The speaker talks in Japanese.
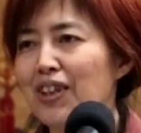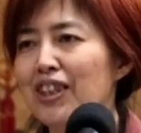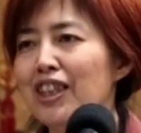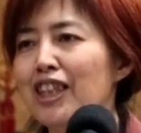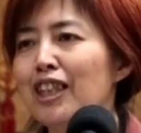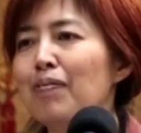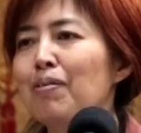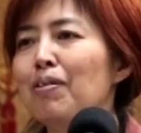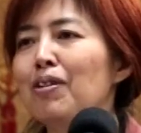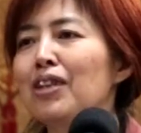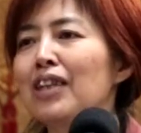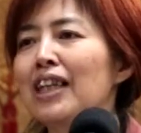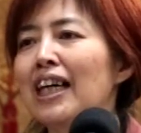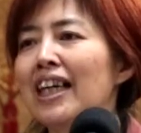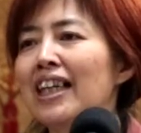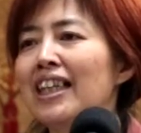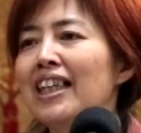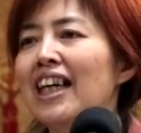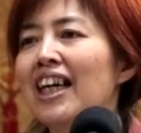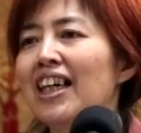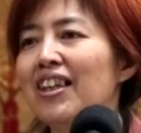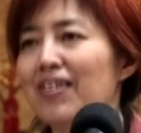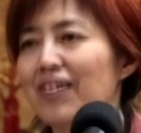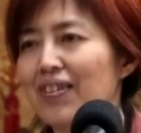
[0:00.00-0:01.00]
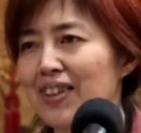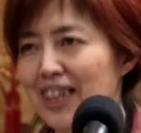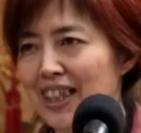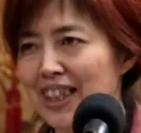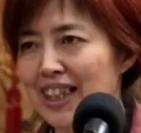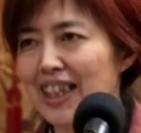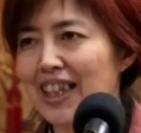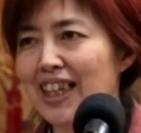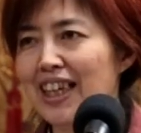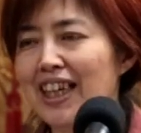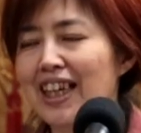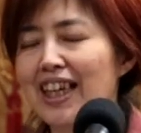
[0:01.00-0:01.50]
自分がいない時
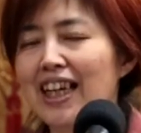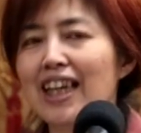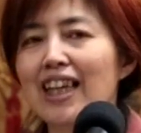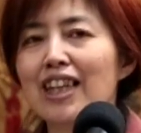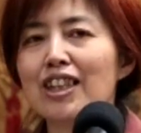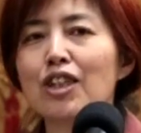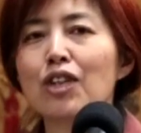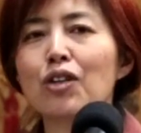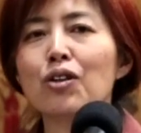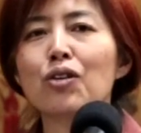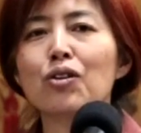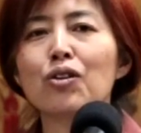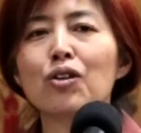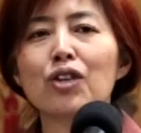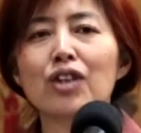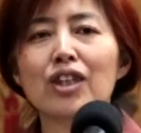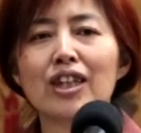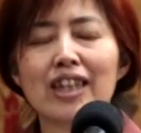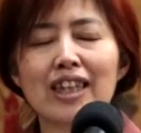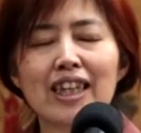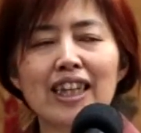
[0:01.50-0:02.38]
にその時